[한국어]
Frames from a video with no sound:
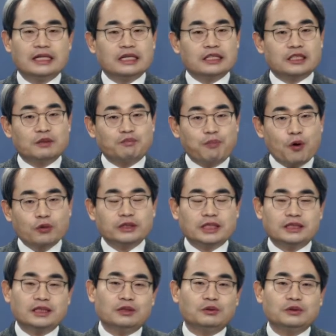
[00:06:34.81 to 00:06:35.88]
그 폭
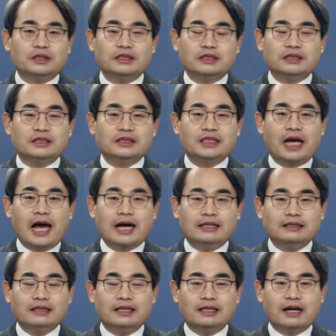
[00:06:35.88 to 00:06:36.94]
자체도 지금 크지 않은
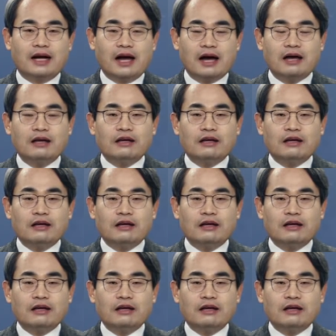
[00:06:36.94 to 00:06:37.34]
데다가